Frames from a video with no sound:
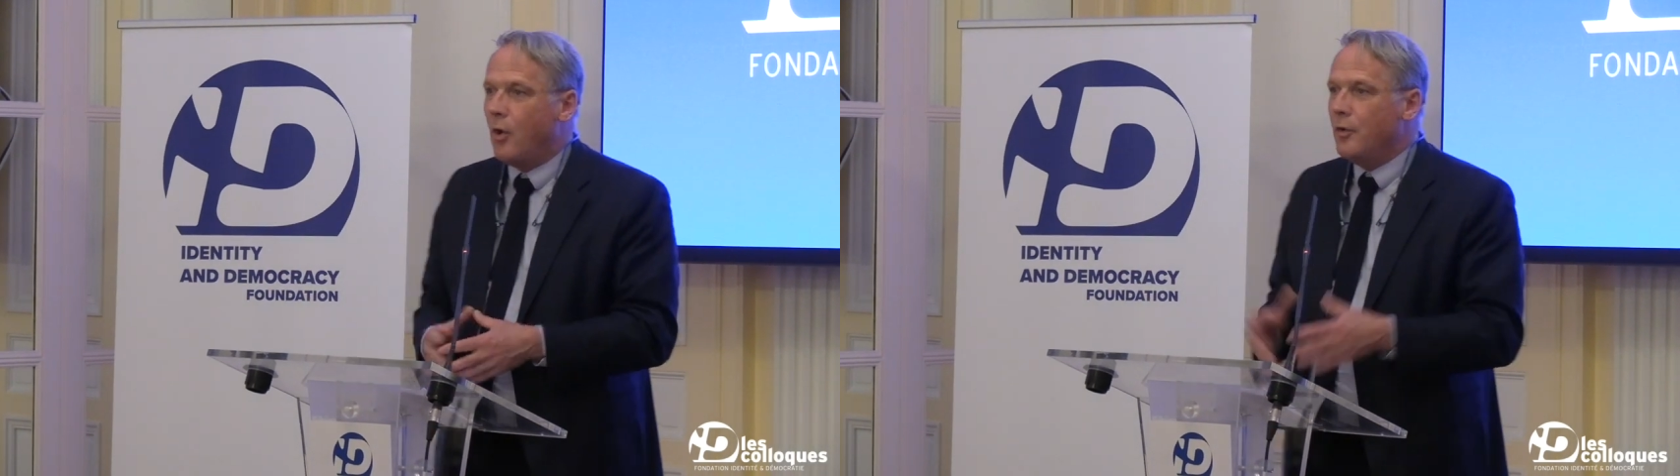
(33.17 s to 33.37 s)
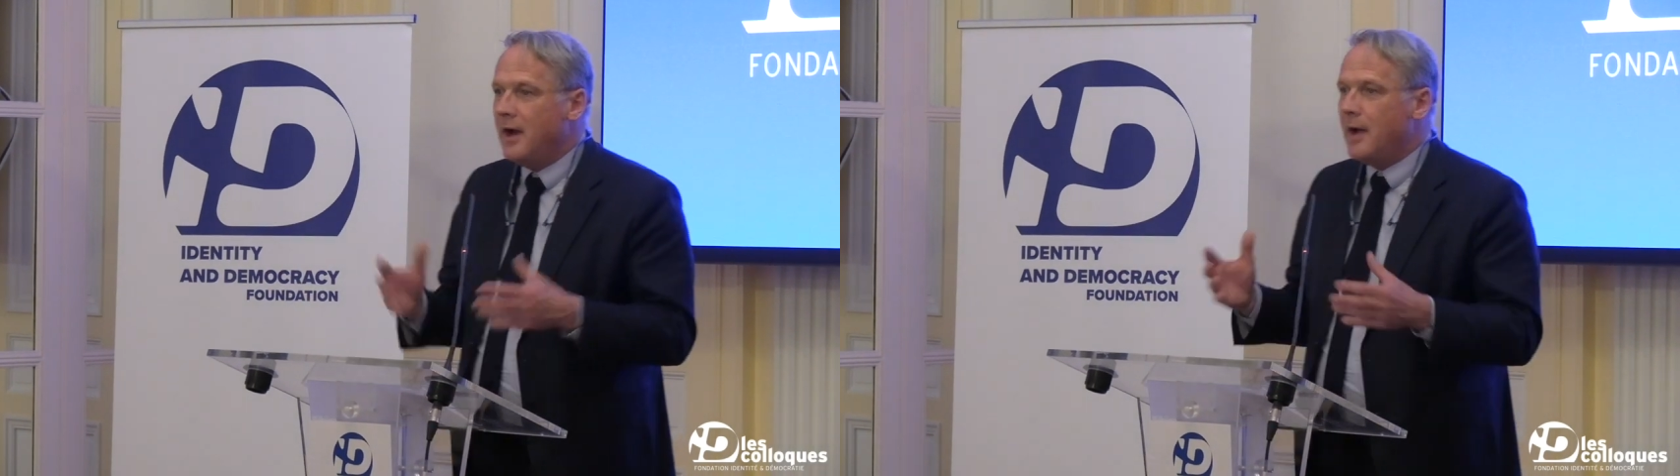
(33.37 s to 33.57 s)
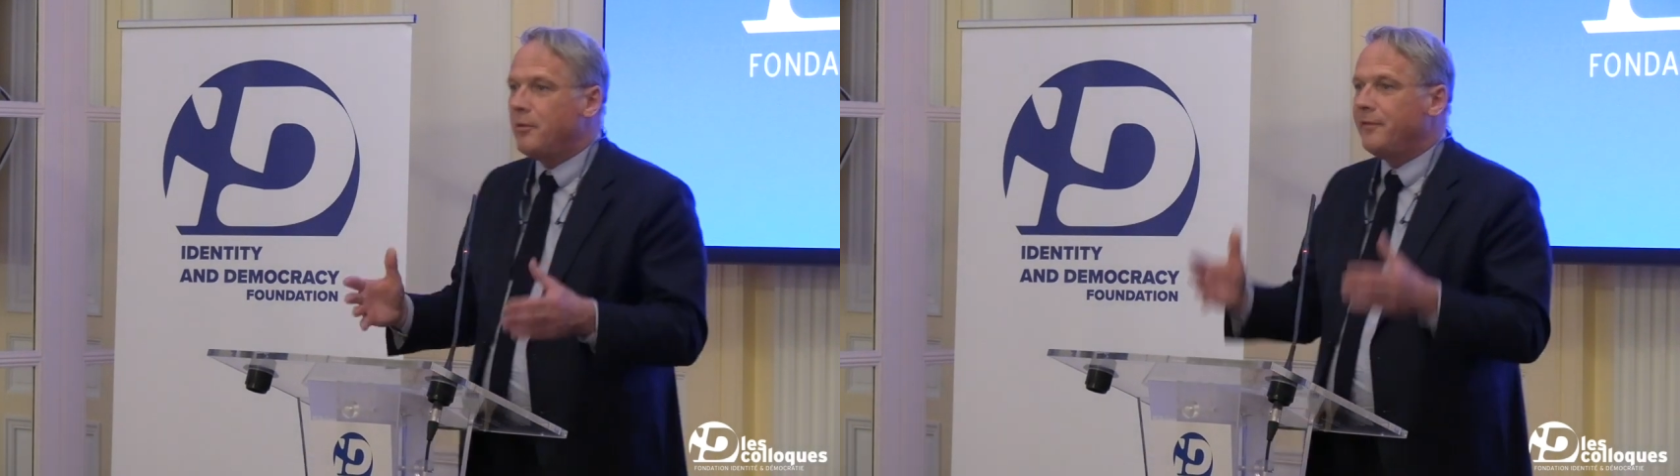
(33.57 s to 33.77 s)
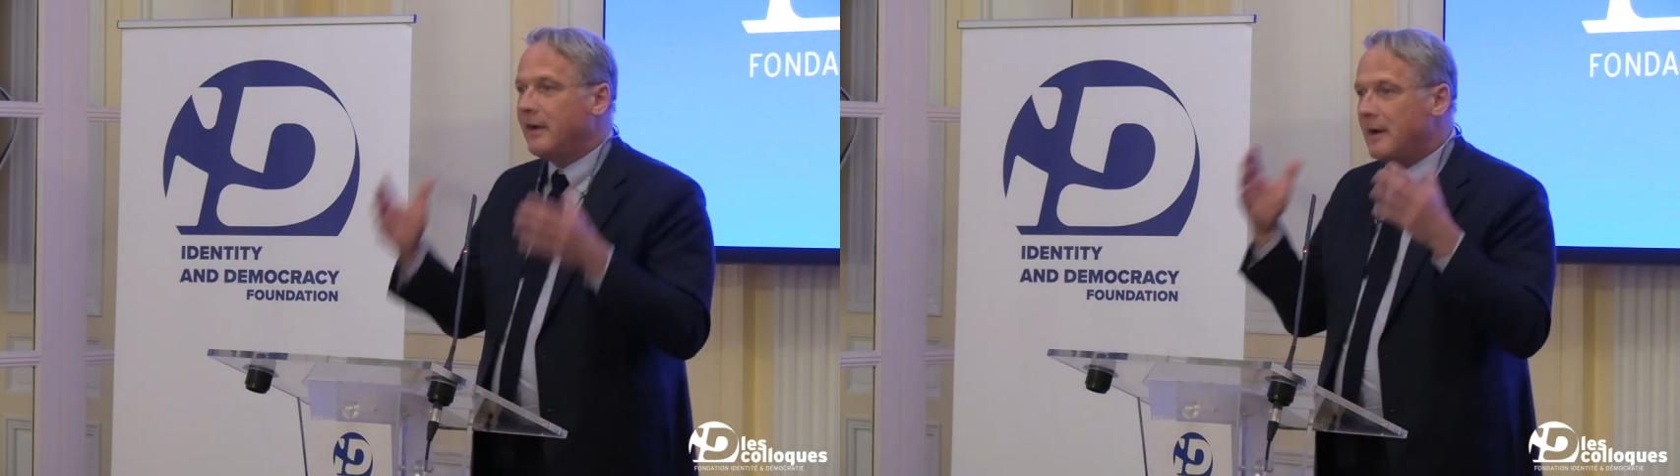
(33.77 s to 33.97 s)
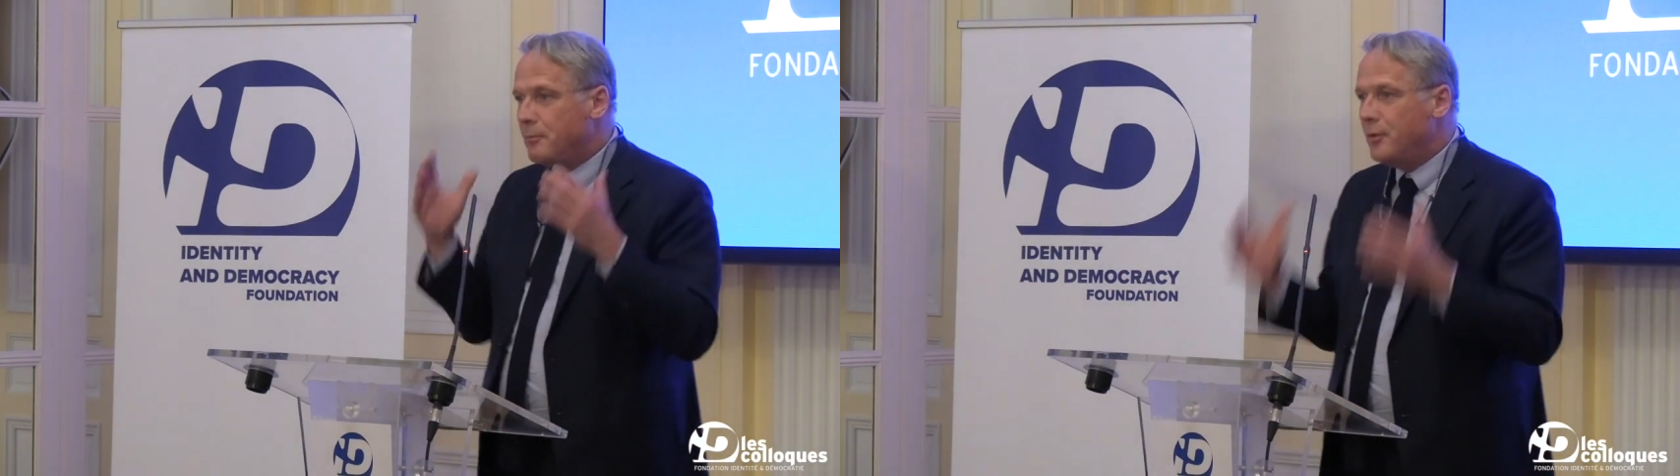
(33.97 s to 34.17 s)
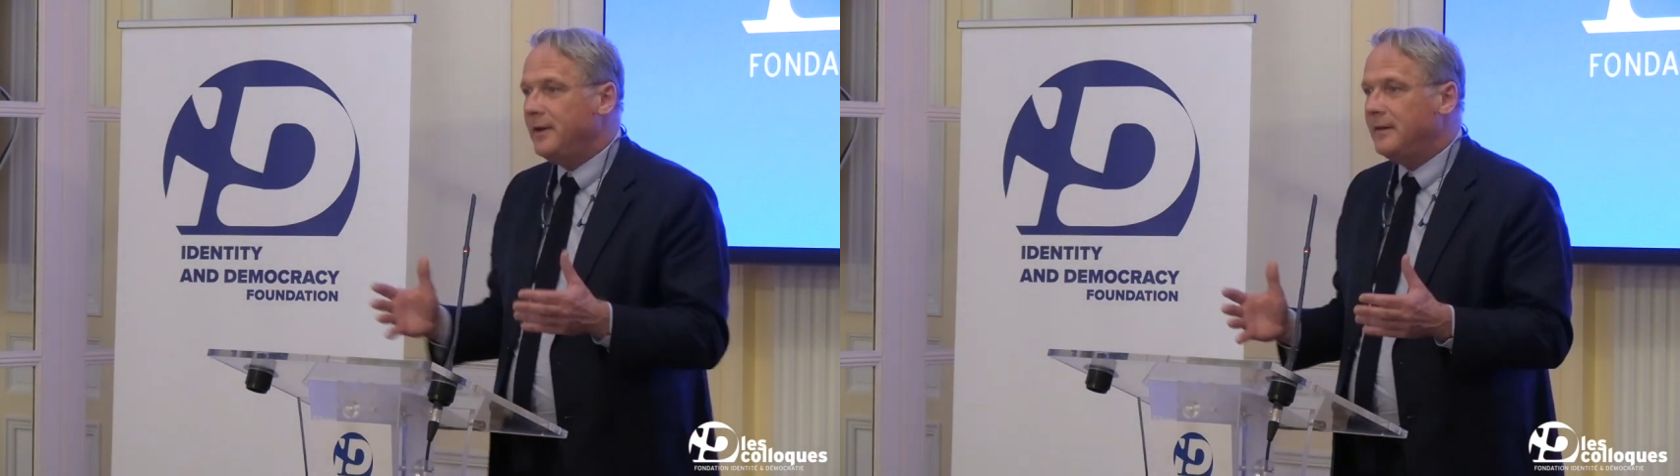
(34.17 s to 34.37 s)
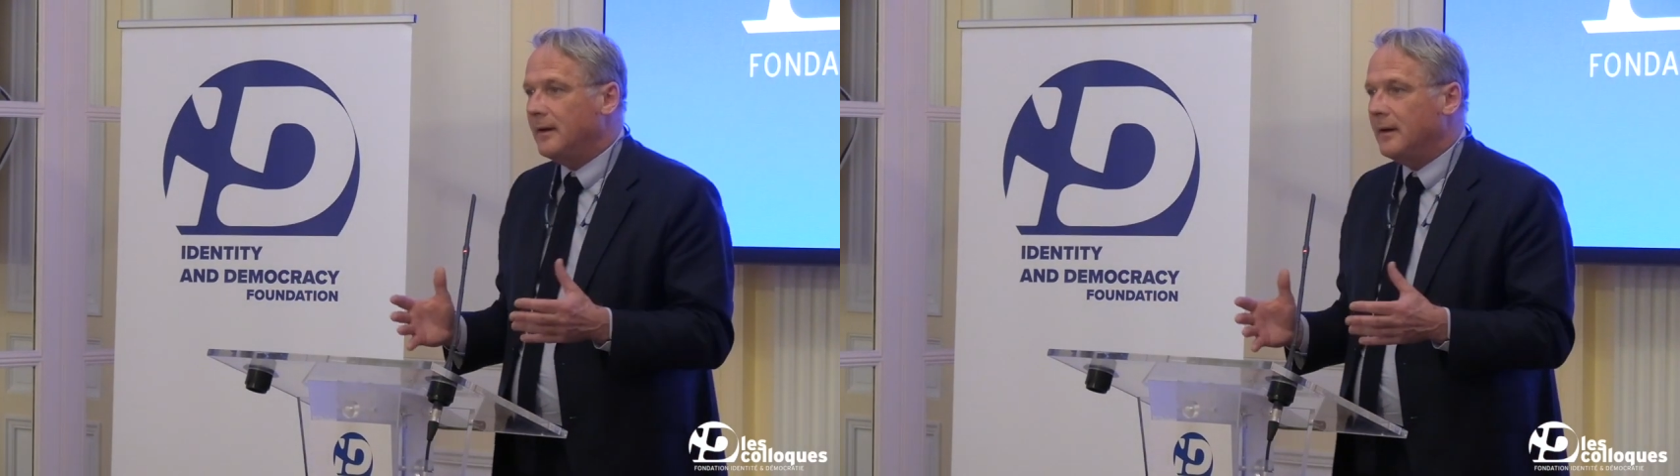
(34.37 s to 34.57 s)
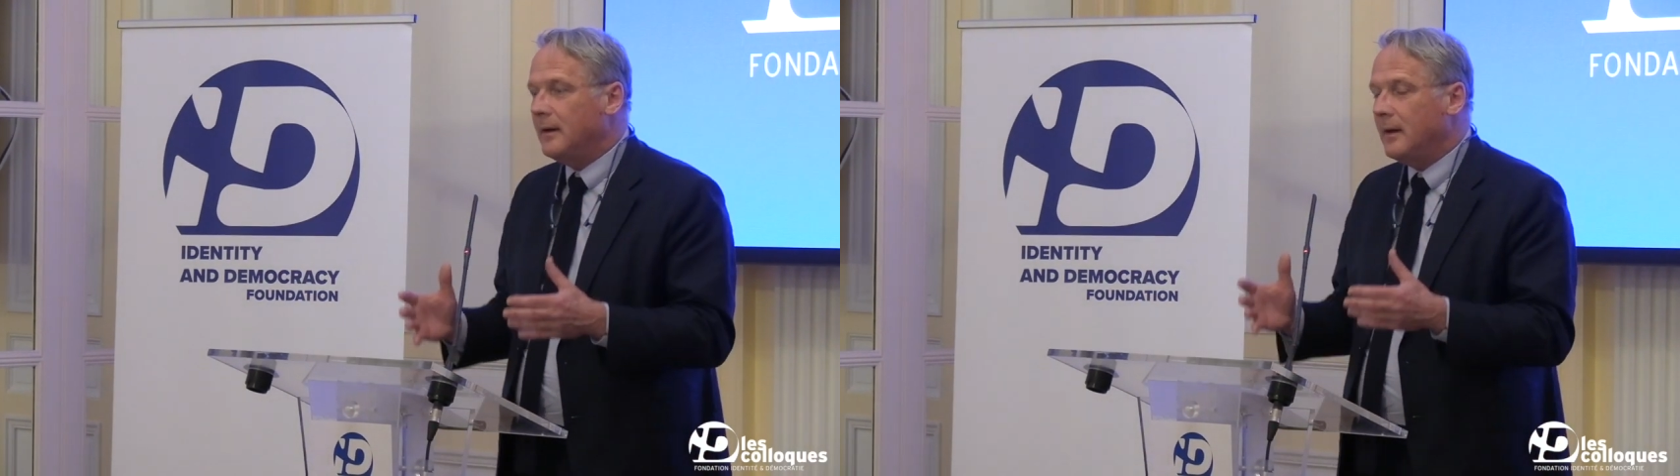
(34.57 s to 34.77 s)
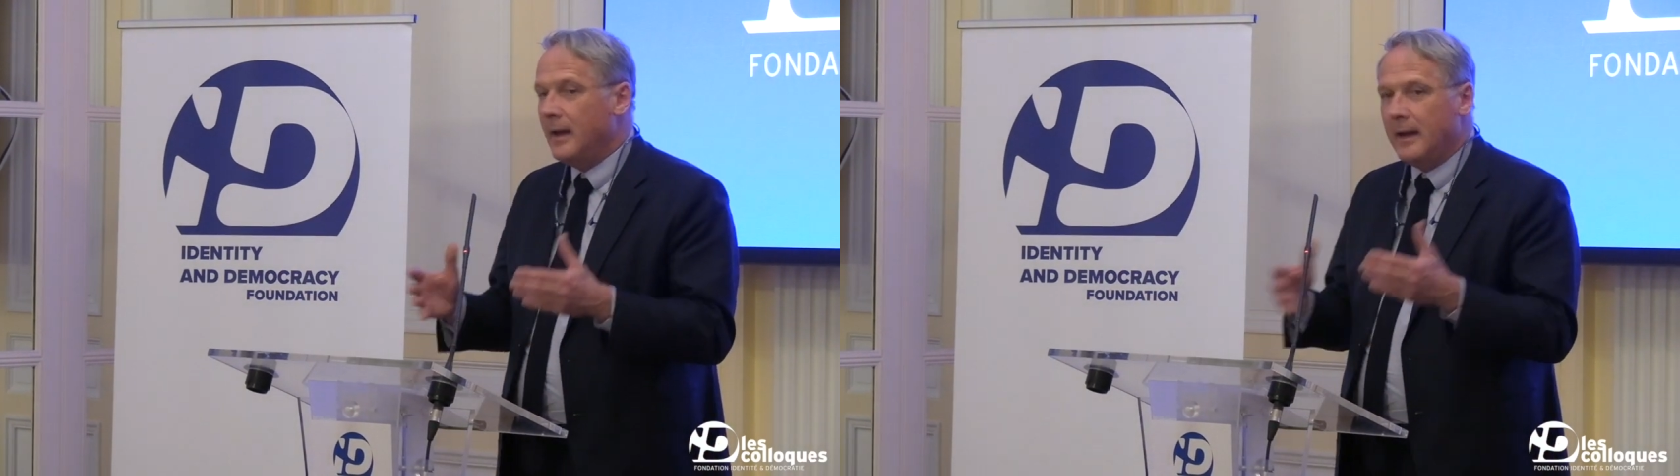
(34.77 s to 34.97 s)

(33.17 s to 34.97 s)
On est là pour faire de la politique.